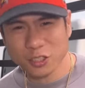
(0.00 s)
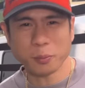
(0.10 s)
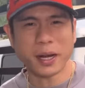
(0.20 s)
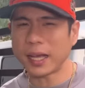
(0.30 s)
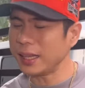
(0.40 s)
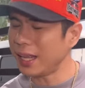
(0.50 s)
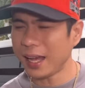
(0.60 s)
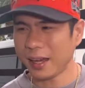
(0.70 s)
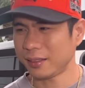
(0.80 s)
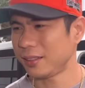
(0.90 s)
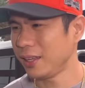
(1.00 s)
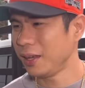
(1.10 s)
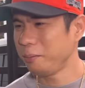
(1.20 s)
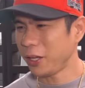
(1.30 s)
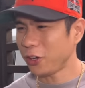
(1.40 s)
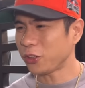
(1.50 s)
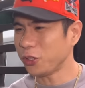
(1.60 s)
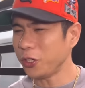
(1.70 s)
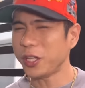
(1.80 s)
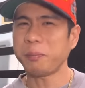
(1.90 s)
Sobrang ganda lahat. Pero
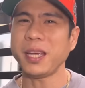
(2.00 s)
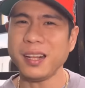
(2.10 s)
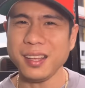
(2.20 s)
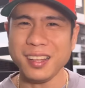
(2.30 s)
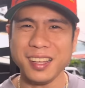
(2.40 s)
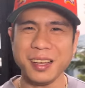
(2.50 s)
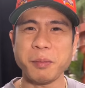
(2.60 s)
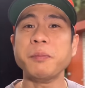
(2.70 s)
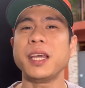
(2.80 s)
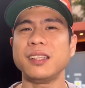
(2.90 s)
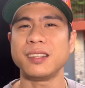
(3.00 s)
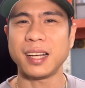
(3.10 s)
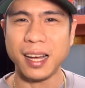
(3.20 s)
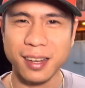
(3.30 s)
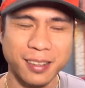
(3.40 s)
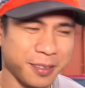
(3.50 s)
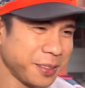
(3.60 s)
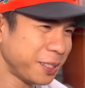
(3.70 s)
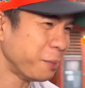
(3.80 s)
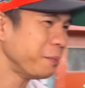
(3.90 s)
ito na yung napili ni Ma'am Yen. Ha?
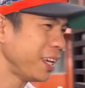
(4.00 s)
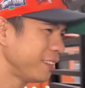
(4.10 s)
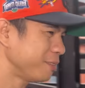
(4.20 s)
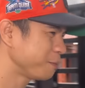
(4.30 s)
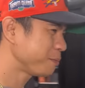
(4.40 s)
Si Ma'am Yen.